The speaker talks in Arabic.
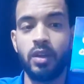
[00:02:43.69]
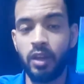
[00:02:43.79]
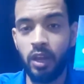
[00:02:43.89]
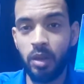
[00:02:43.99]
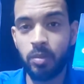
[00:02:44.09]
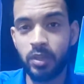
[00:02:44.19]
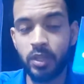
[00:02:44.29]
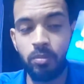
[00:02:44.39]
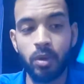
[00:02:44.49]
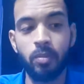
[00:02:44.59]
العلبة
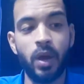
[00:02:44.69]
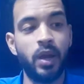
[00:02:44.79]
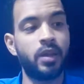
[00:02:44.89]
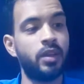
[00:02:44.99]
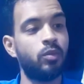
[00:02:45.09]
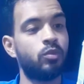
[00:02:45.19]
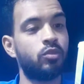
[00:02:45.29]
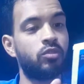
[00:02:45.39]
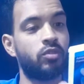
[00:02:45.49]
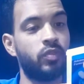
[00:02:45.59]
دي باربعة جنيه
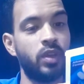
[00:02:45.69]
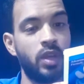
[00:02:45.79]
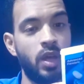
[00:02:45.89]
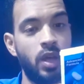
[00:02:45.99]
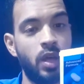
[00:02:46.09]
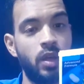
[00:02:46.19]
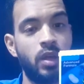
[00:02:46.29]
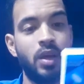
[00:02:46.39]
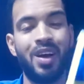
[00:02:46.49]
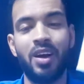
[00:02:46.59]
ونص فيها
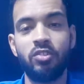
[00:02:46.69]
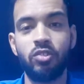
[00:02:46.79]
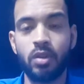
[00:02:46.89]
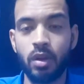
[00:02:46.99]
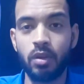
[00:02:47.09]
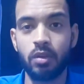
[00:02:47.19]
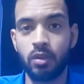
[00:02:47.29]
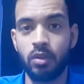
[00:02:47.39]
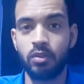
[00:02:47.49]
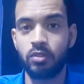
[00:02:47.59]
عشر
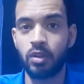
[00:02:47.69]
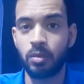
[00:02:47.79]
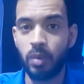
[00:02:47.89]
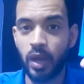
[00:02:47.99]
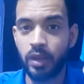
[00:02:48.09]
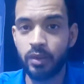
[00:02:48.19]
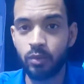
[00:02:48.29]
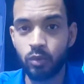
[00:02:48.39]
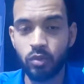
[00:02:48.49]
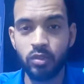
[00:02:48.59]
اقراص اربعة جنيه
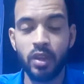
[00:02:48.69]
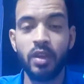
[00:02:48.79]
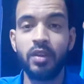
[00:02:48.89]
ونص